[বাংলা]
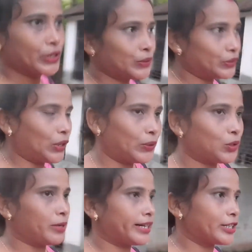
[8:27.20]
তো চলো
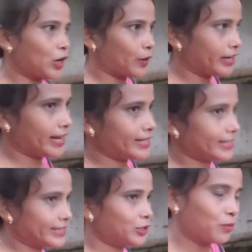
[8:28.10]
তোমাদেরকে সঙ্গে নিয়ে
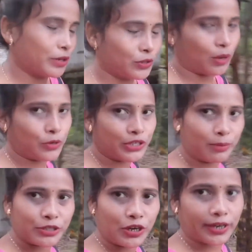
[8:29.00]
যাচ্ছি তোমরা কিন্তু অবশ্যই
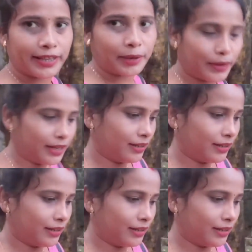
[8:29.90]
আমার সঙ্গে থাকবে